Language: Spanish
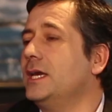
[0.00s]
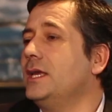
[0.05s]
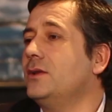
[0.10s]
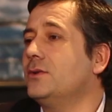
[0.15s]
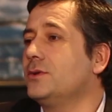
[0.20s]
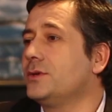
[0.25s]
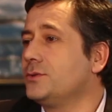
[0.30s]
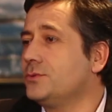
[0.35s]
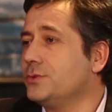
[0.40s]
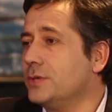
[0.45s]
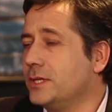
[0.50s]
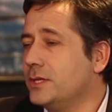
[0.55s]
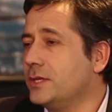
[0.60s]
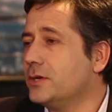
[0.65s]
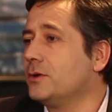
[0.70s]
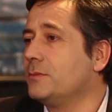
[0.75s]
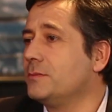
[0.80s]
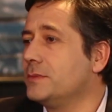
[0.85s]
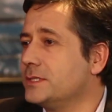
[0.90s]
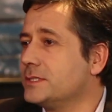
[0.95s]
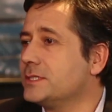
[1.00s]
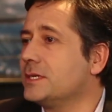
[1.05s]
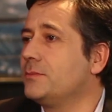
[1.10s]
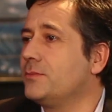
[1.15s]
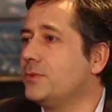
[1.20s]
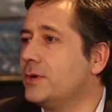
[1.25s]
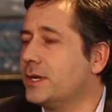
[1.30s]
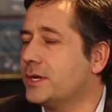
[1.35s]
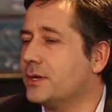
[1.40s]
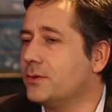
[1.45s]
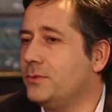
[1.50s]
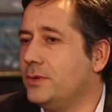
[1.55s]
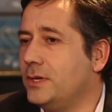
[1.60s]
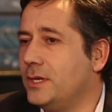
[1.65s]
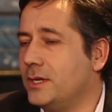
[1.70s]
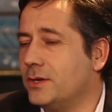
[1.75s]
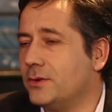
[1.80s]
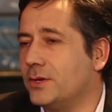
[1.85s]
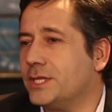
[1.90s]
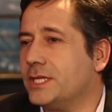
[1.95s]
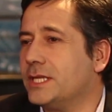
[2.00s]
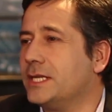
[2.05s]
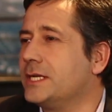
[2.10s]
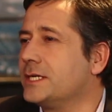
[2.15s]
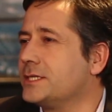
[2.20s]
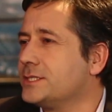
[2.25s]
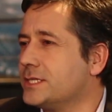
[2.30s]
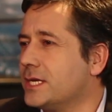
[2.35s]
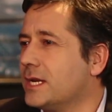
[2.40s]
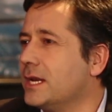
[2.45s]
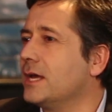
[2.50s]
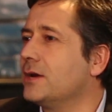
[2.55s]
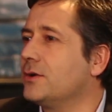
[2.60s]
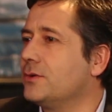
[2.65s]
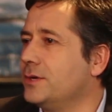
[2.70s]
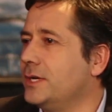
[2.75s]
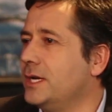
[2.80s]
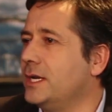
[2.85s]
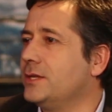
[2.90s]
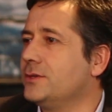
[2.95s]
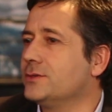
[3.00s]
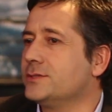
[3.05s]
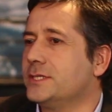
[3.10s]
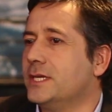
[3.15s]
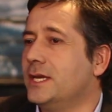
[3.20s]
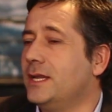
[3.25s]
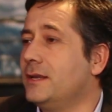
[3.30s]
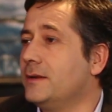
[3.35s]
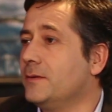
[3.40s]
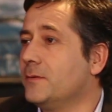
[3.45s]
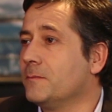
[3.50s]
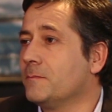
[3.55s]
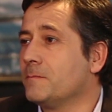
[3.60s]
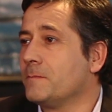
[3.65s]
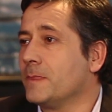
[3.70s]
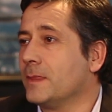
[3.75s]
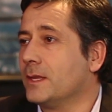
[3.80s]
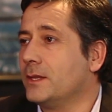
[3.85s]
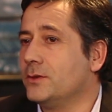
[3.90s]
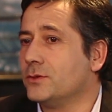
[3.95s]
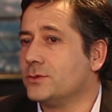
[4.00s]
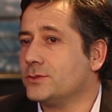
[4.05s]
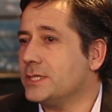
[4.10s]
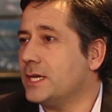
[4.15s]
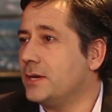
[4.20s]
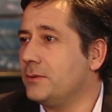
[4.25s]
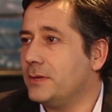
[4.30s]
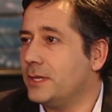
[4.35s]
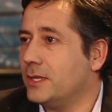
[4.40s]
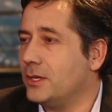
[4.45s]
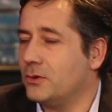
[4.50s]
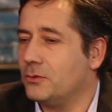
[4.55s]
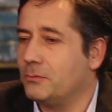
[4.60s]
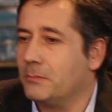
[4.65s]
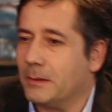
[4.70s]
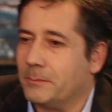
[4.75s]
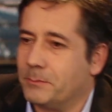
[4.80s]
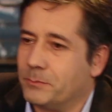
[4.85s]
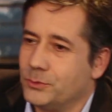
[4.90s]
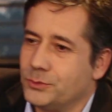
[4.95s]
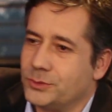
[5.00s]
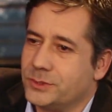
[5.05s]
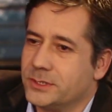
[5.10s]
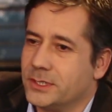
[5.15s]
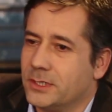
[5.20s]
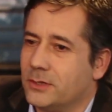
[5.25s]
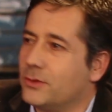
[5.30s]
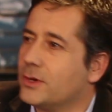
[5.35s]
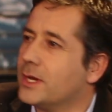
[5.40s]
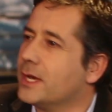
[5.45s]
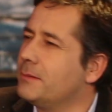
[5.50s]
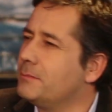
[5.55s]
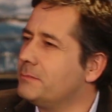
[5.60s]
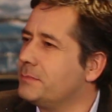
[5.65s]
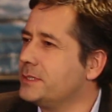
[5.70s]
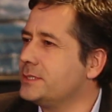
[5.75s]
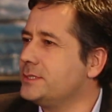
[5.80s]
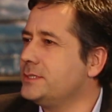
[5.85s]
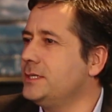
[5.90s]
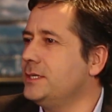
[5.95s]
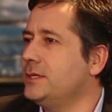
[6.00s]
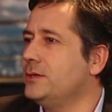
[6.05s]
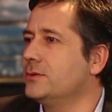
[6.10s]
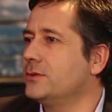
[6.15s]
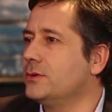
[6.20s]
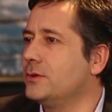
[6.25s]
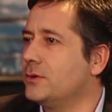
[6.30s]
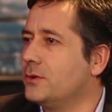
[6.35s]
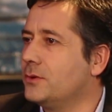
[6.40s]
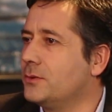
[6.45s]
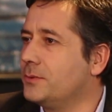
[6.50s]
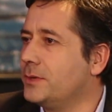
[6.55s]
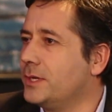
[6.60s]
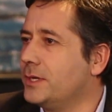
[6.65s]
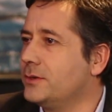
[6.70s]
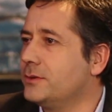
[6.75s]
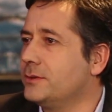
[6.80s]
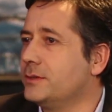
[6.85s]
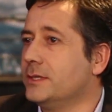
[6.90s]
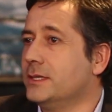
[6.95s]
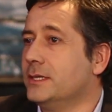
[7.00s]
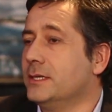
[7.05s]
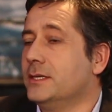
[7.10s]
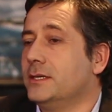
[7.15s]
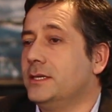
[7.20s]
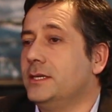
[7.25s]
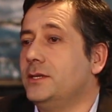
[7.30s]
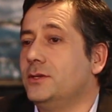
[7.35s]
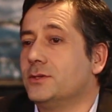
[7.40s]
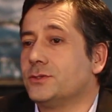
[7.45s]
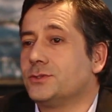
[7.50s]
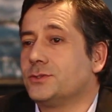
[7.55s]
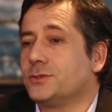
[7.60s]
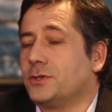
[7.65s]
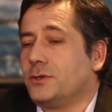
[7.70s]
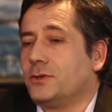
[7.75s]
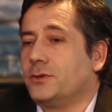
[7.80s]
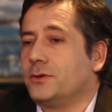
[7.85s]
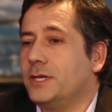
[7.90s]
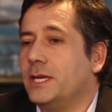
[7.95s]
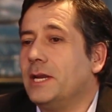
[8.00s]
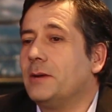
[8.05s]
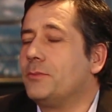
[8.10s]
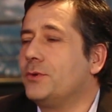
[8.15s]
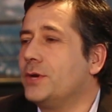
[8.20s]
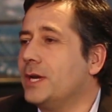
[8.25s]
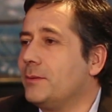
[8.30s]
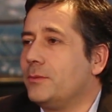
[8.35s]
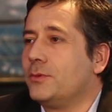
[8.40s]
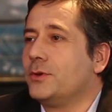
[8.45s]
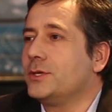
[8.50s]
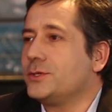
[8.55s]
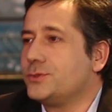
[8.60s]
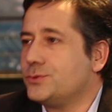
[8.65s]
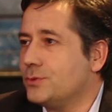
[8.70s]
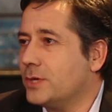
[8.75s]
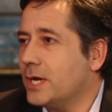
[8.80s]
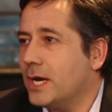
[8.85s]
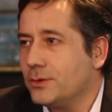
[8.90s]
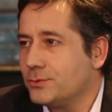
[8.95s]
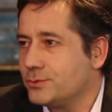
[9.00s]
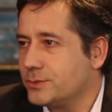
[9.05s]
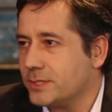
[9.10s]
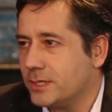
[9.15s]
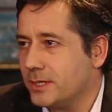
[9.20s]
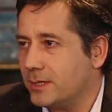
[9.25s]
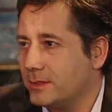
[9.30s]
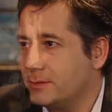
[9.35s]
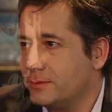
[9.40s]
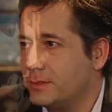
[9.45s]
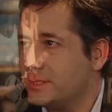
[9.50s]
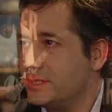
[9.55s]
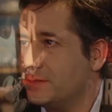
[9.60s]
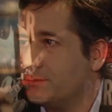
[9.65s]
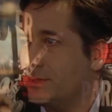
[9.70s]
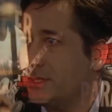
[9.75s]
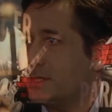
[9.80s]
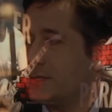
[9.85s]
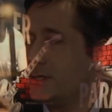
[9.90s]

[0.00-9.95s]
ahí los estudiantes comenzamos a reunirnos, a tener charlas con él. Entonces él nos habla de los mapuches, de los campesinos, de los obreros. Y nosotros nos enamoramos de su causa. Decíamos,